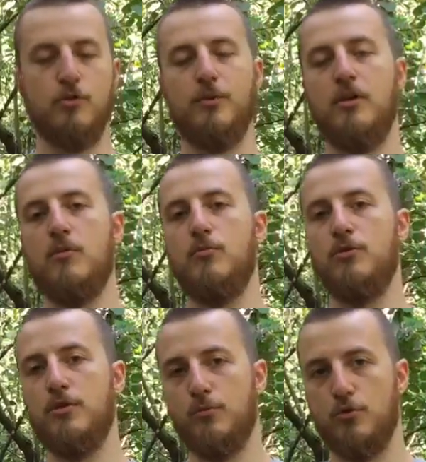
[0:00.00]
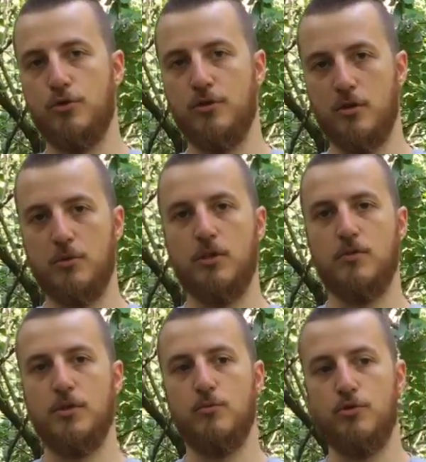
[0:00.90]
что программа будет немножечко
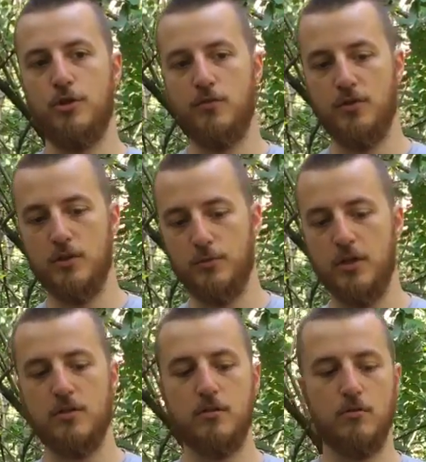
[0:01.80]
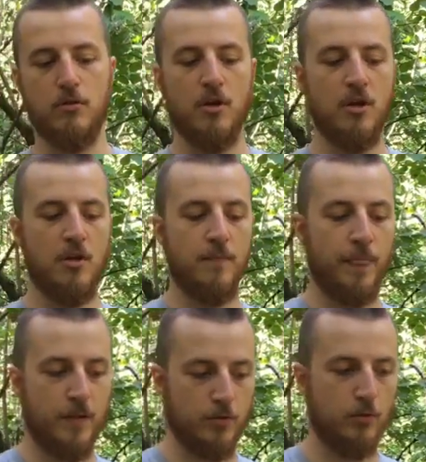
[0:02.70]
дорабатываться, немножечко видоизменяться, но
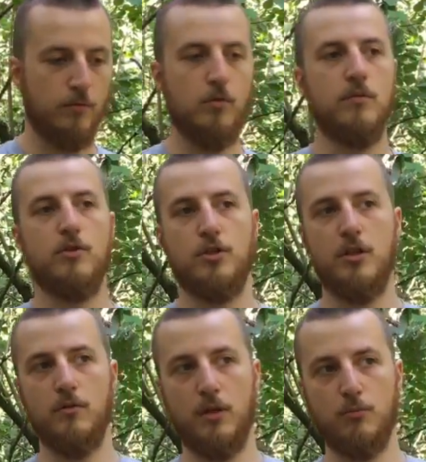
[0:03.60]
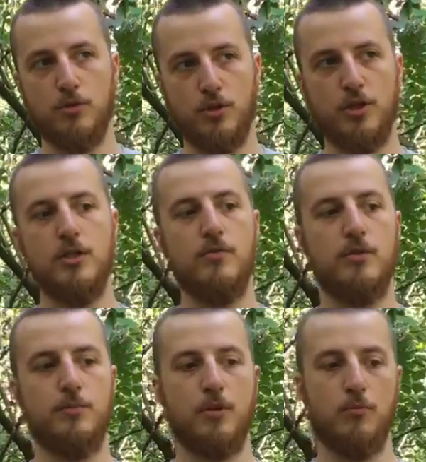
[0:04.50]
из года в год ваши навыки будут
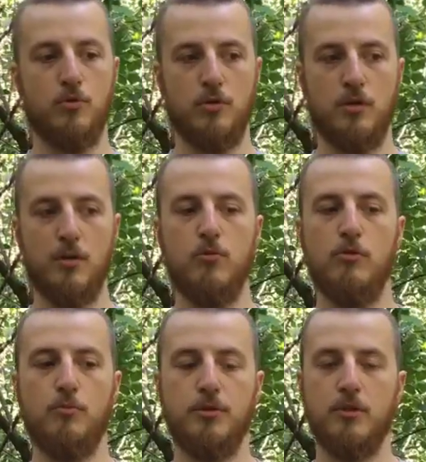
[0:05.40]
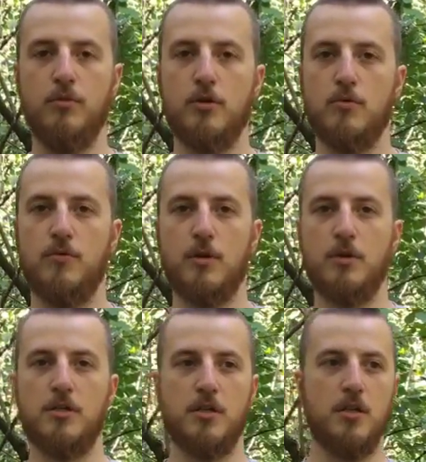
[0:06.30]
совершенствоваться, потому что для более опытных бойцов в
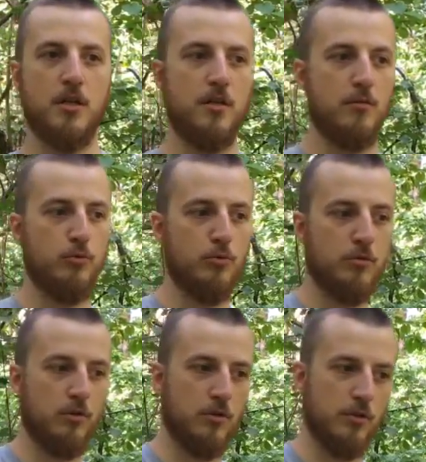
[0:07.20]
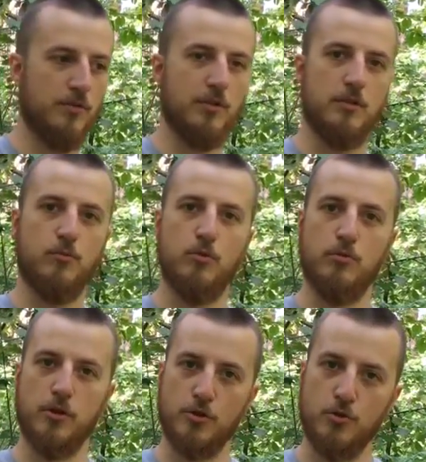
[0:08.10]
рамках заданий будут э, даваться более
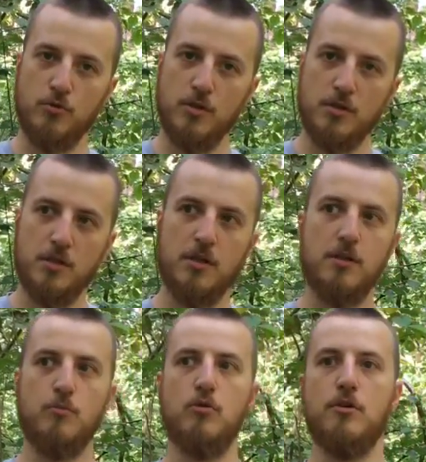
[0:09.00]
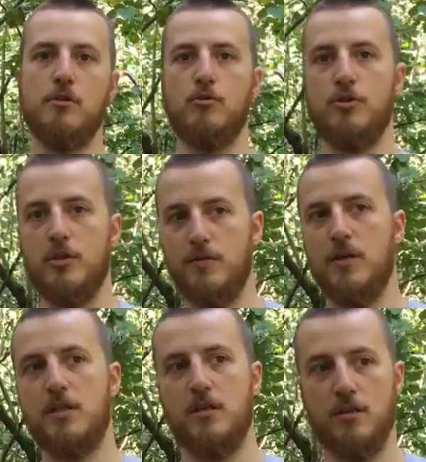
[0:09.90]
усложненные задания, более сложные
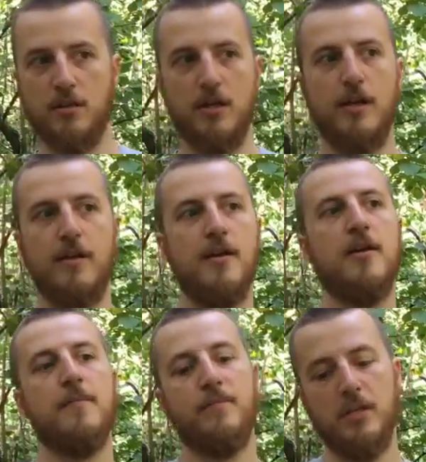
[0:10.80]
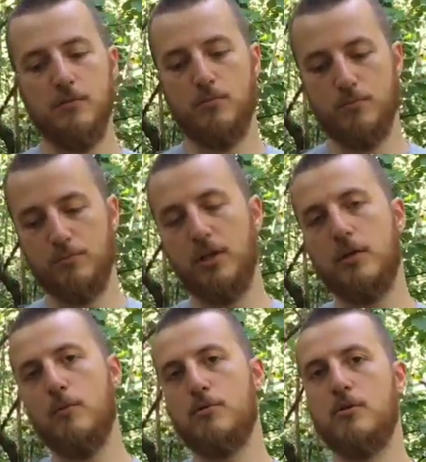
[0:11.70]
связки и так далее. И
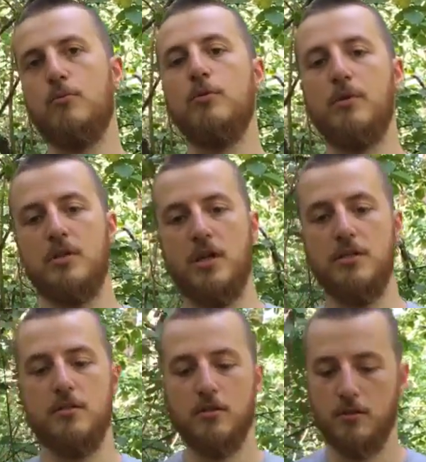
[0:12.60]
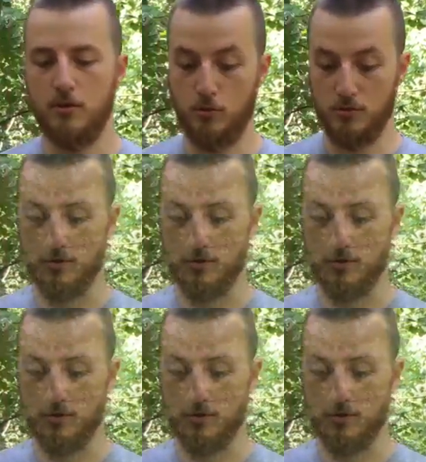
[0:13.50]
таким образом будет происходить рост.